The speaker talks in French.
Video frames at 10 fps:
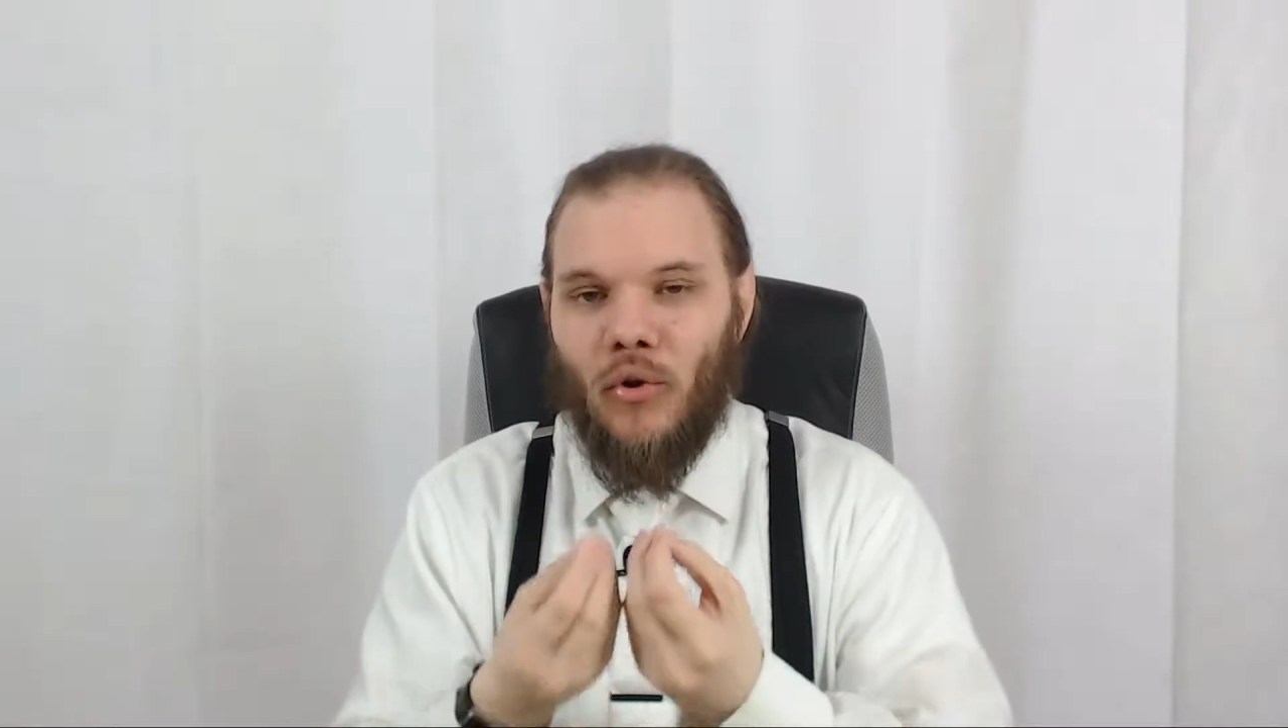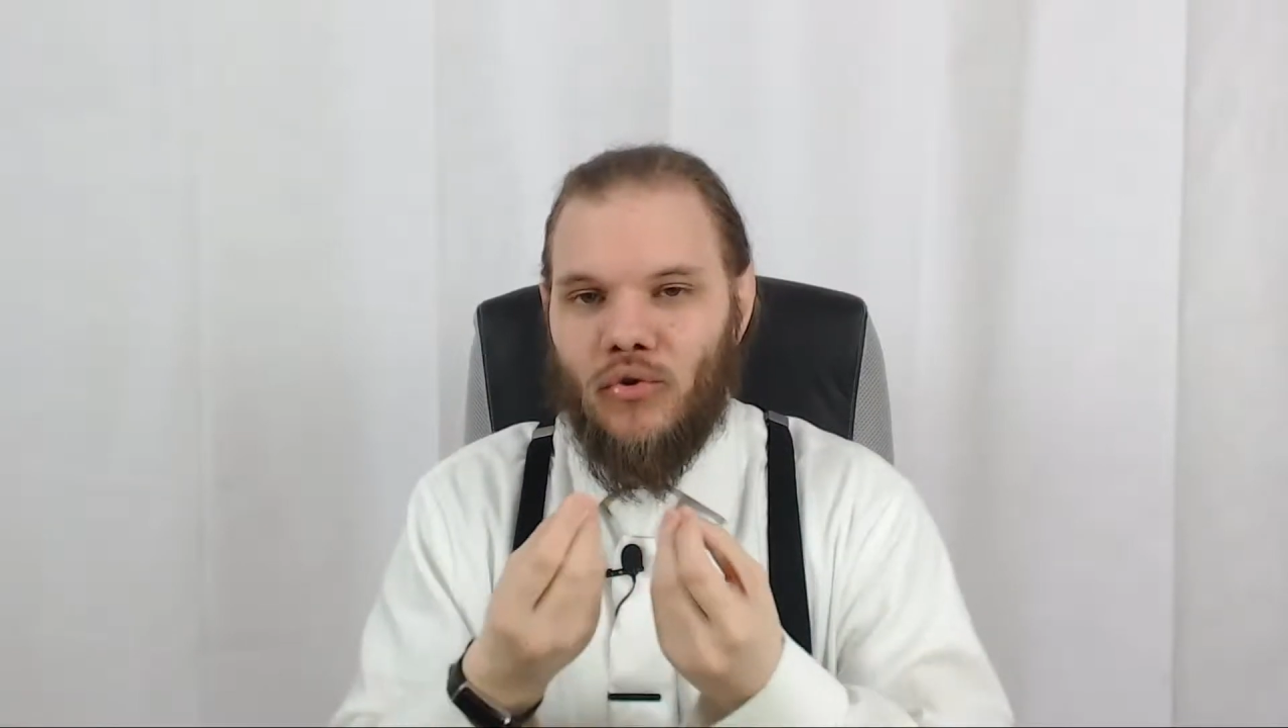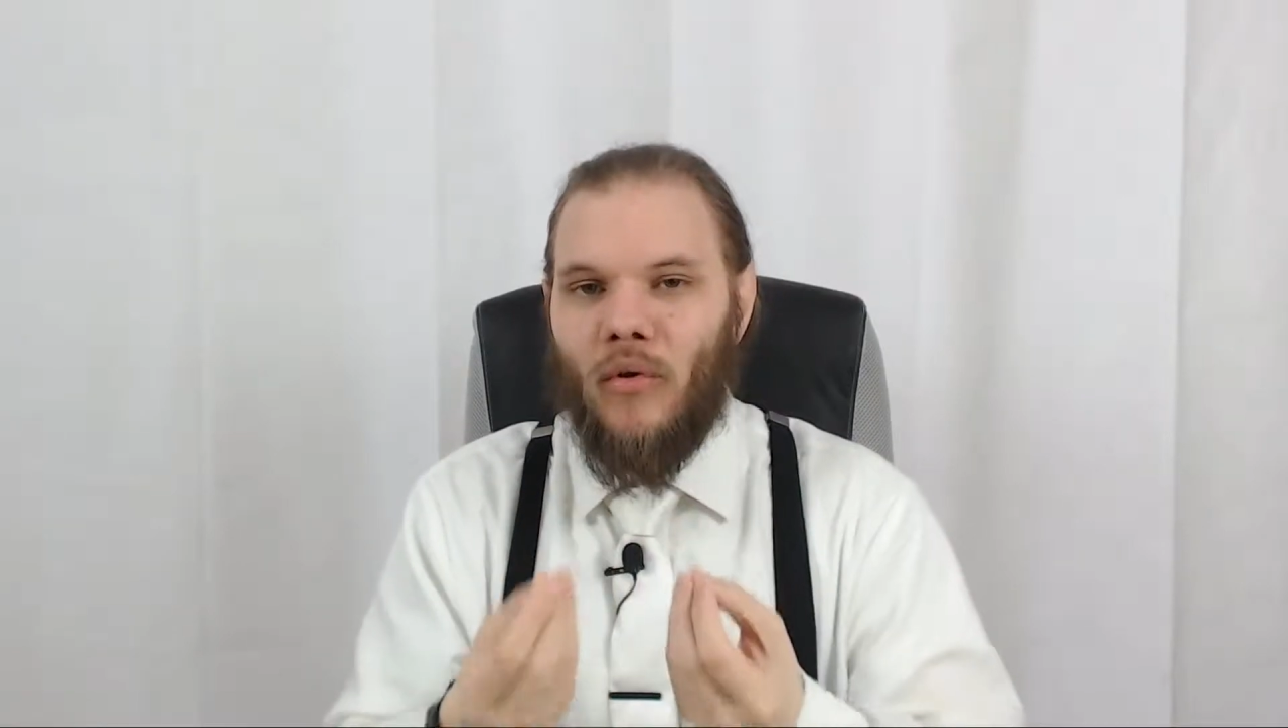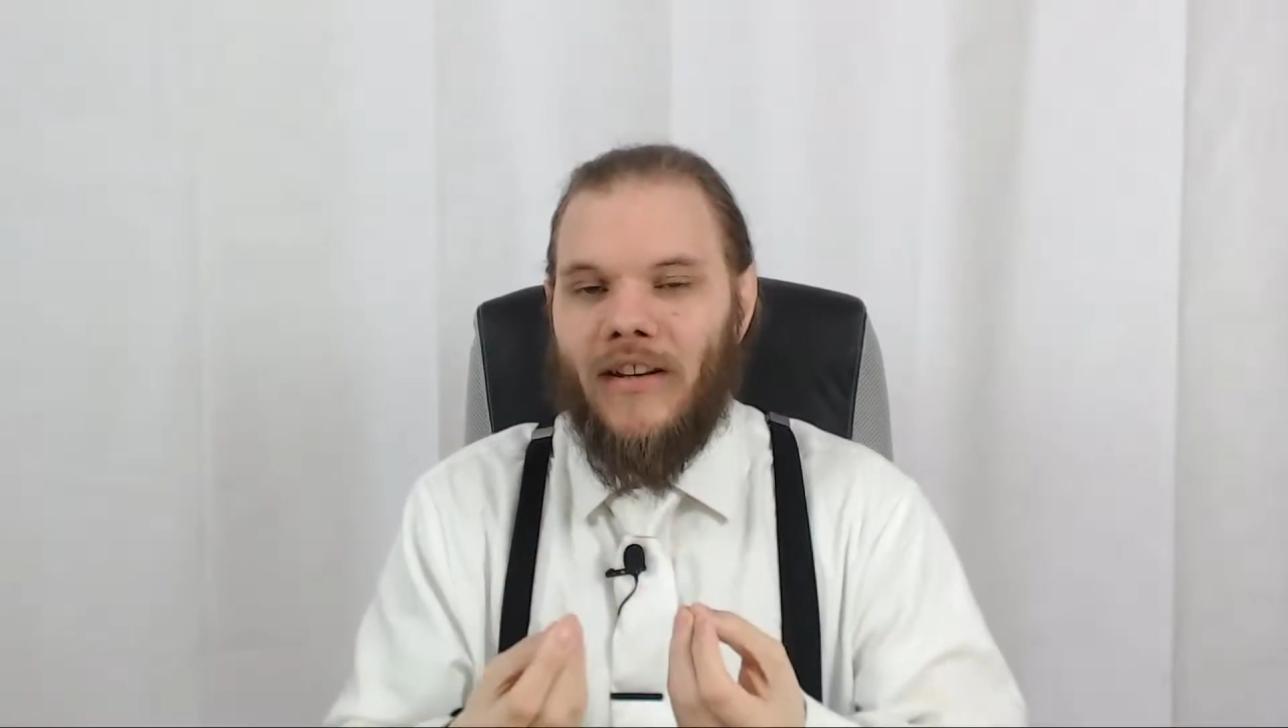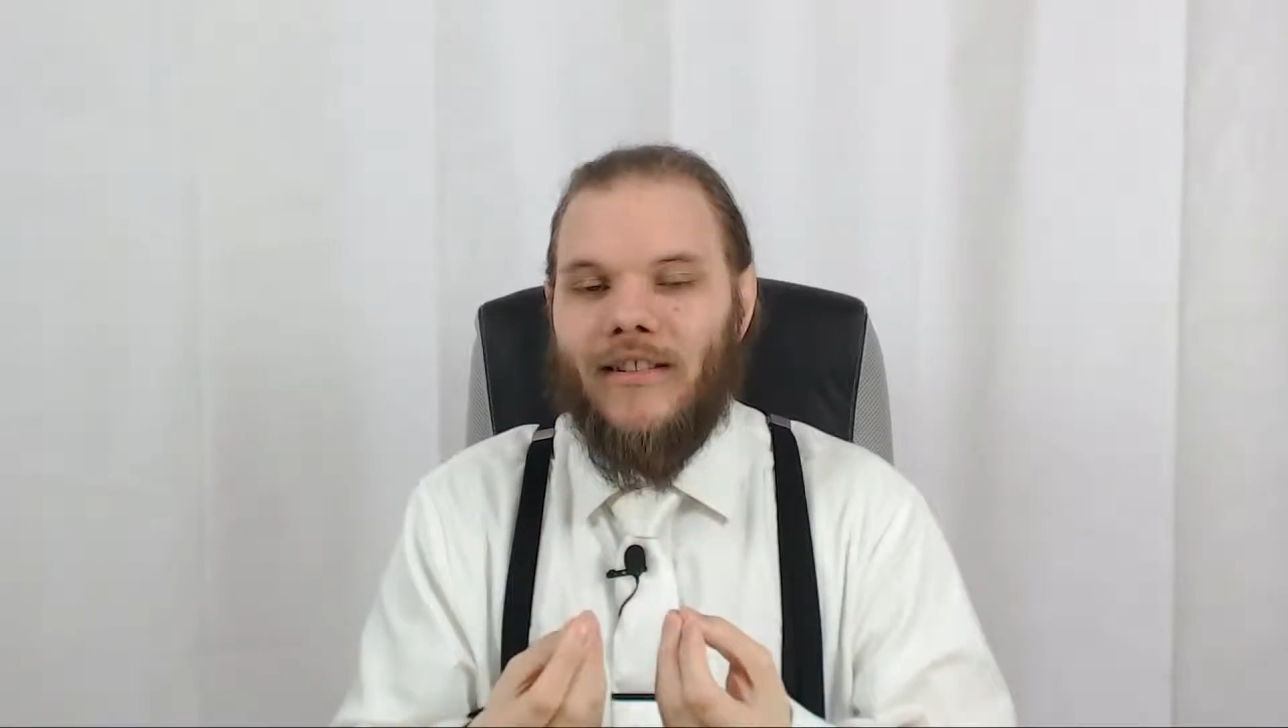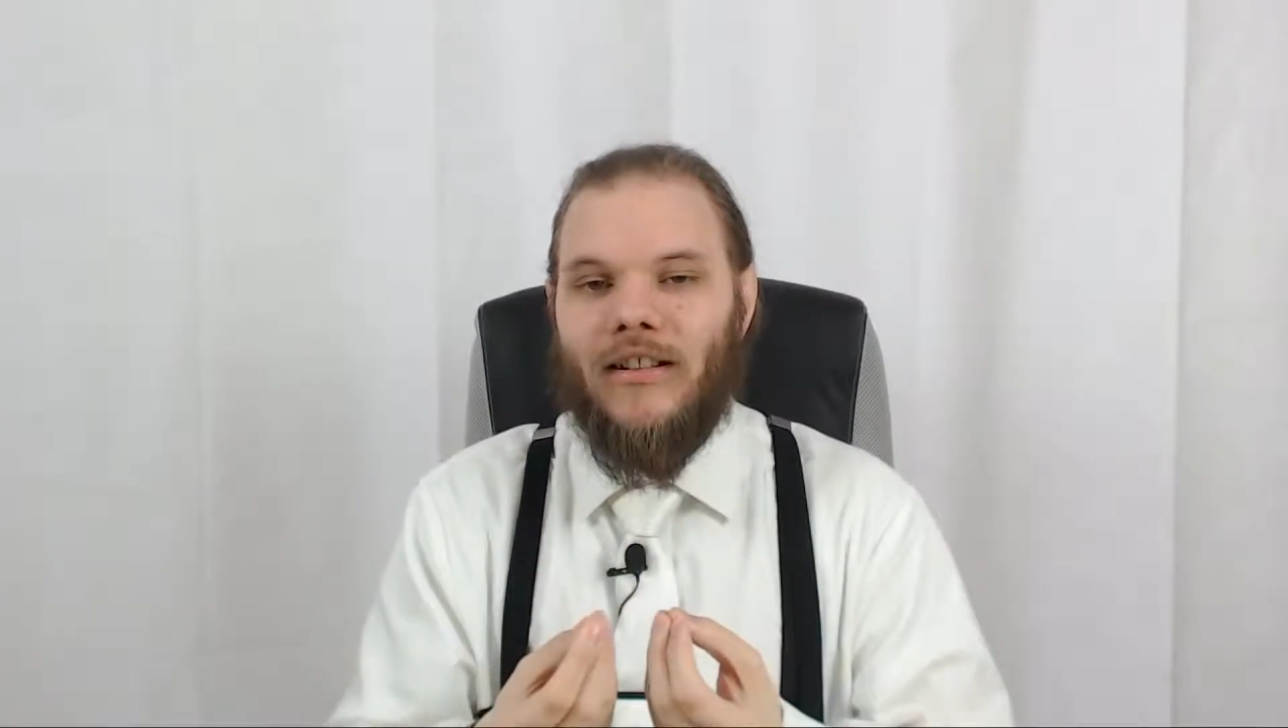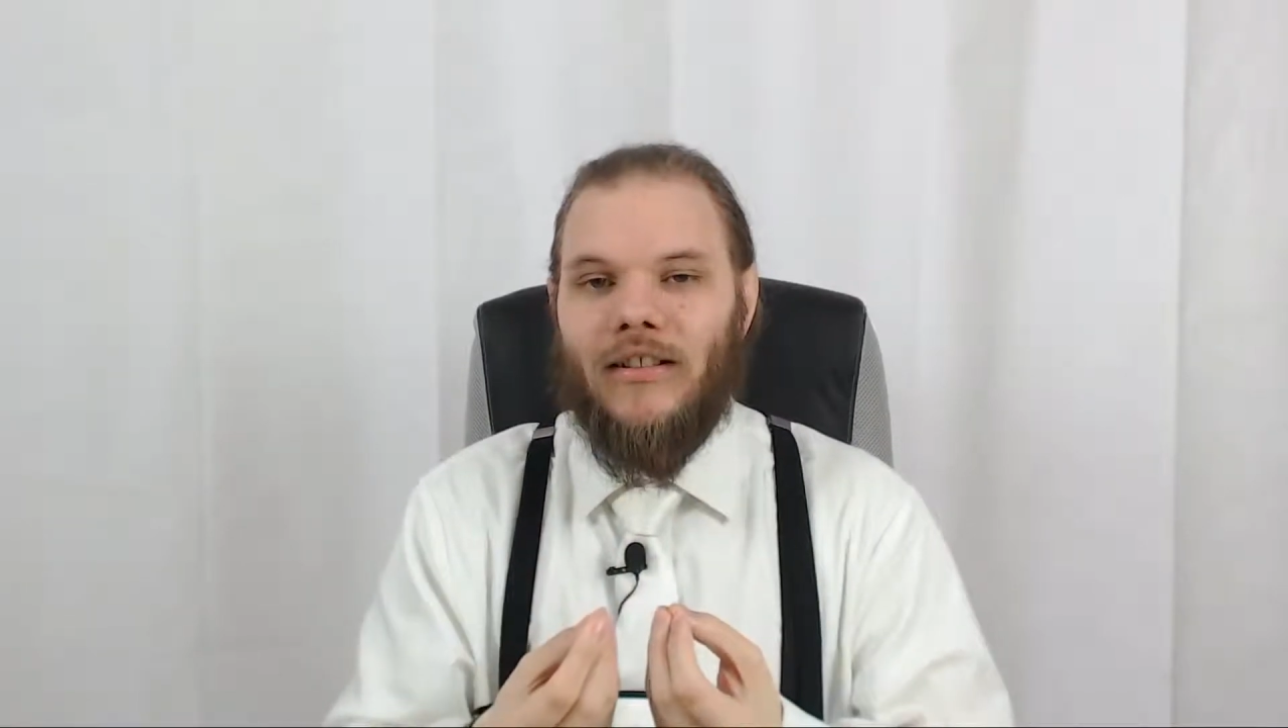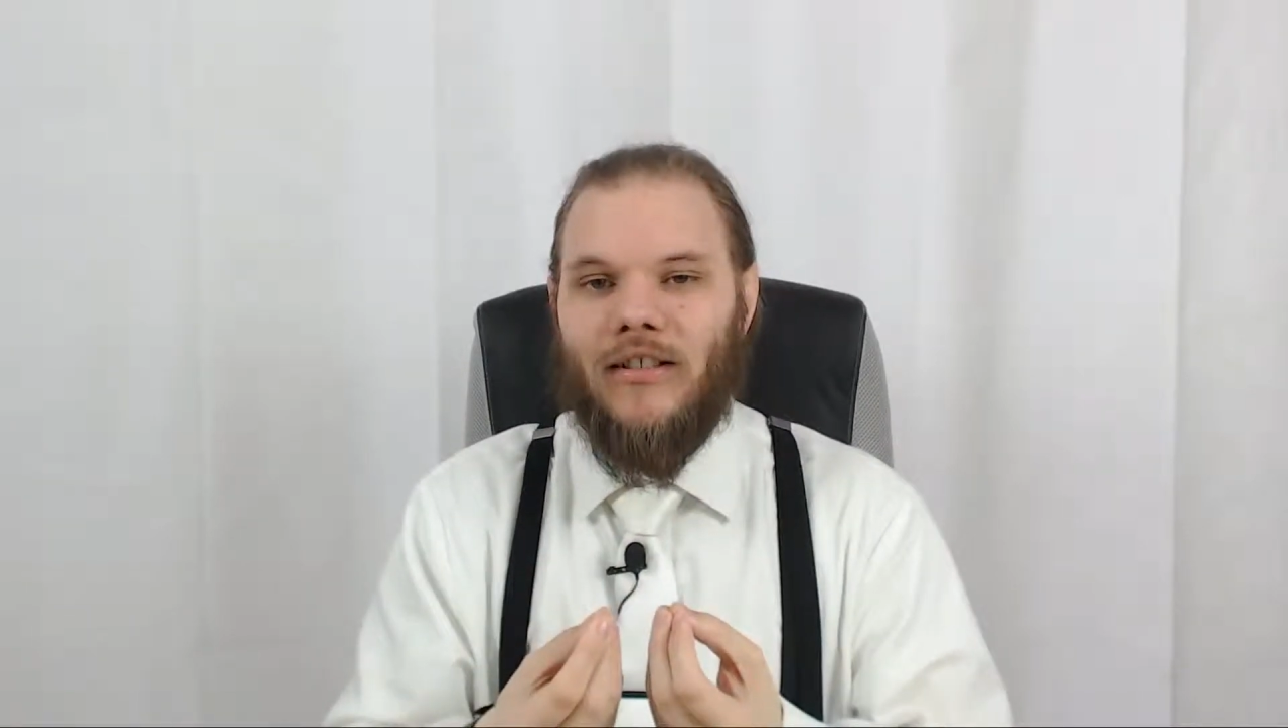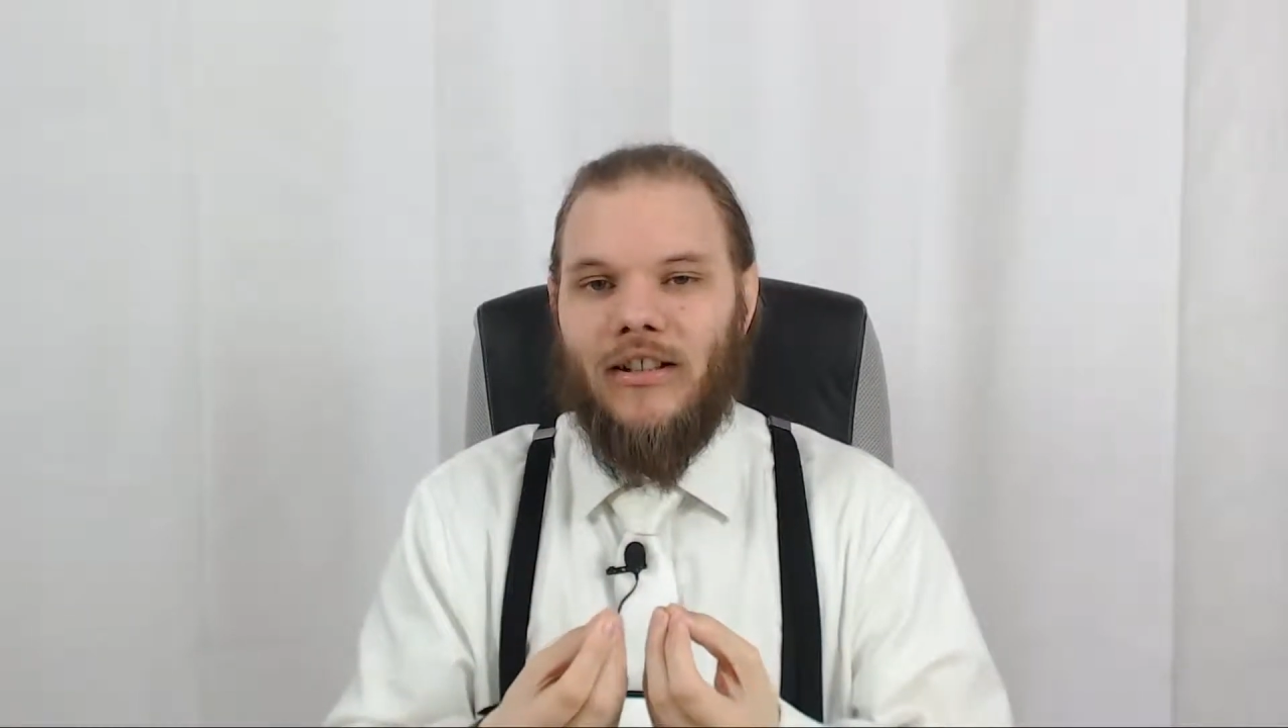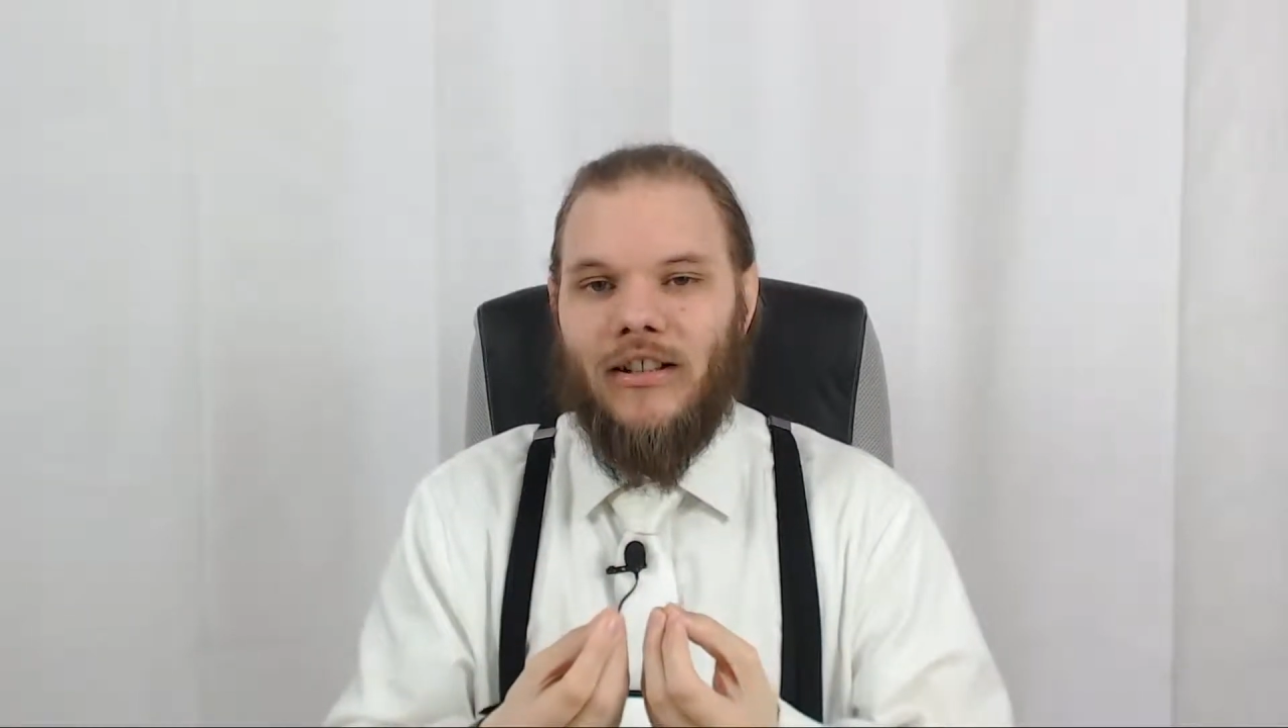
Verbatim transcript: en tuant quelqu'un.